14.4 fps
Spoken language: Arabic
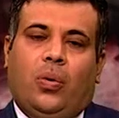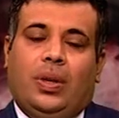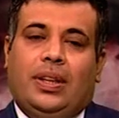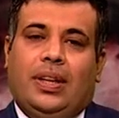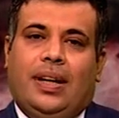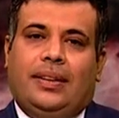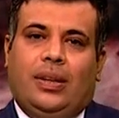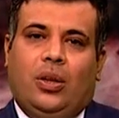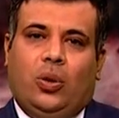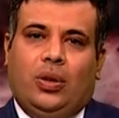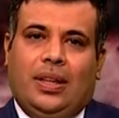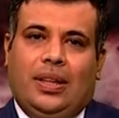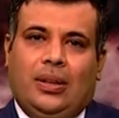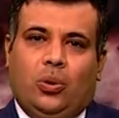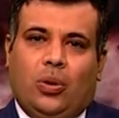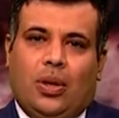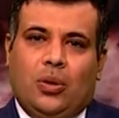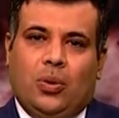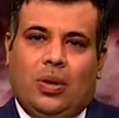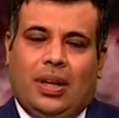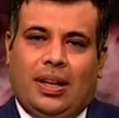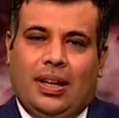ودعت الحديدة
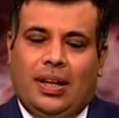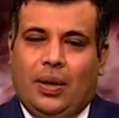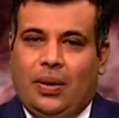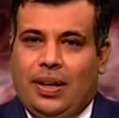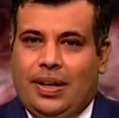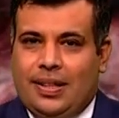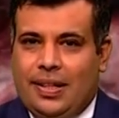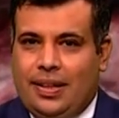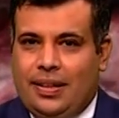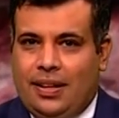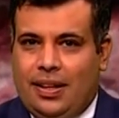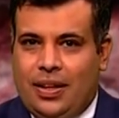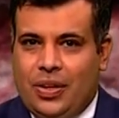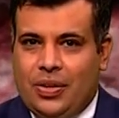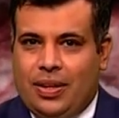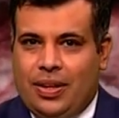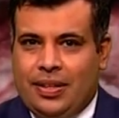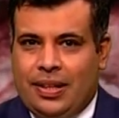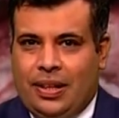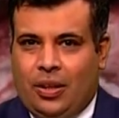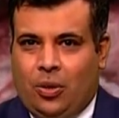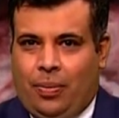رجل الخير والإحسان الحاج
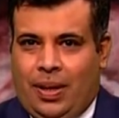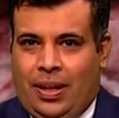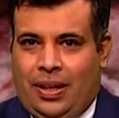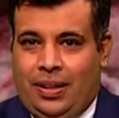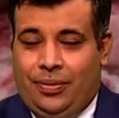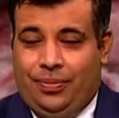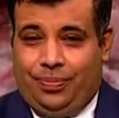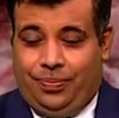ناصر الرميح